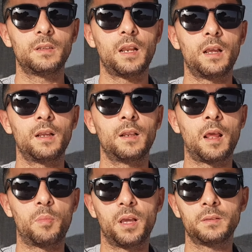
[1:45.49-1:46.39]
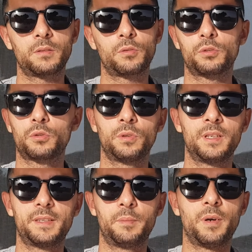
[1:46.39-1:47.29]
la, la plante que je ne
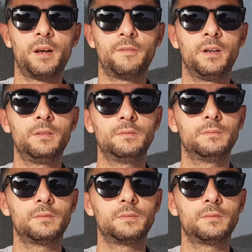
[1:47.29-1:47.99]
connaissais pas avant.